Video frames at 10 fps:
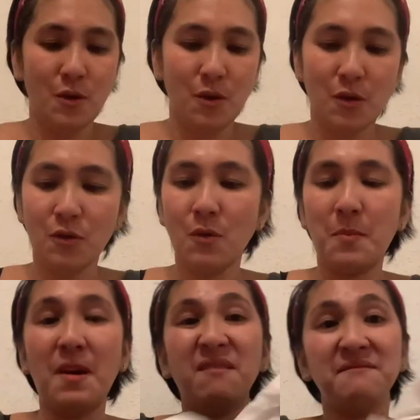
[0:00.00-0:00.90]
Ito,
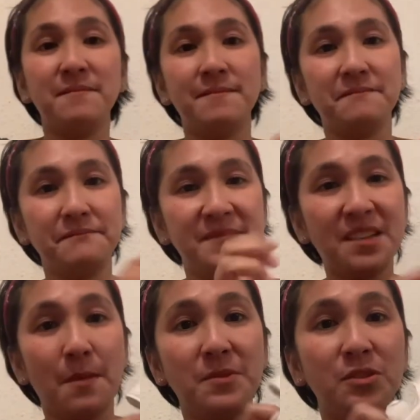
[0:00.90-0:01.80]
pang
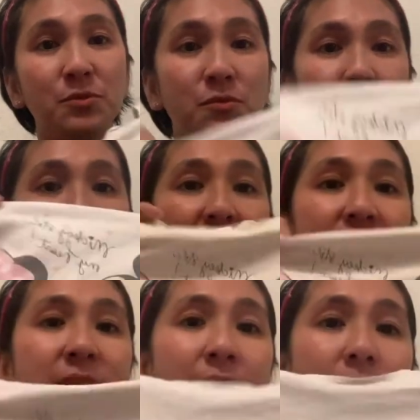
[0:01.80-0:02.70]
summer siguro na
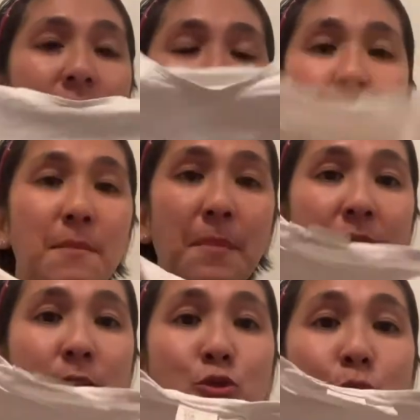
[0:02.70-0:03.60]
padya, na
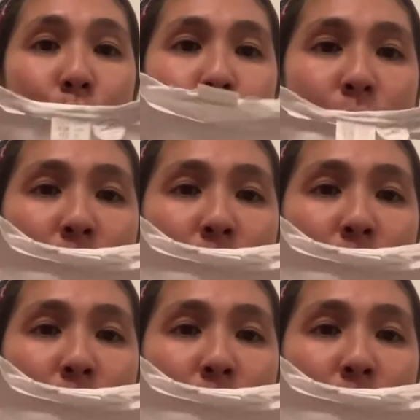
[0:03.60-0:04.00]
pang tulog.